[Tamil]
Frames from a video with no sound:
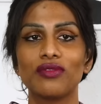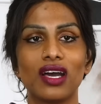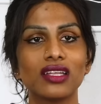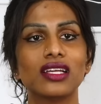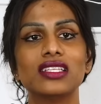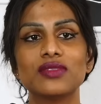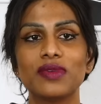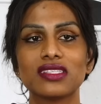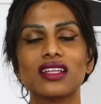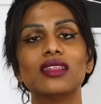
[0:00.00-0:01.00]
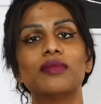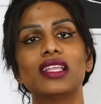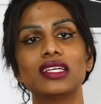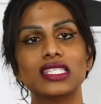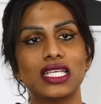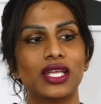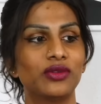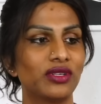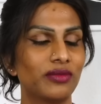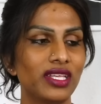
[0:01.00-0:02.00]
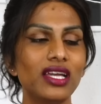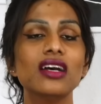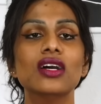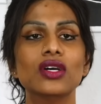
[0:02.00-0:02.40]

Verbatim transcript: ஒரு வாரம் கழிச்சு பேசினாலும் அது பழங்கஞ்சி ஆயிடும்ன்றபடியா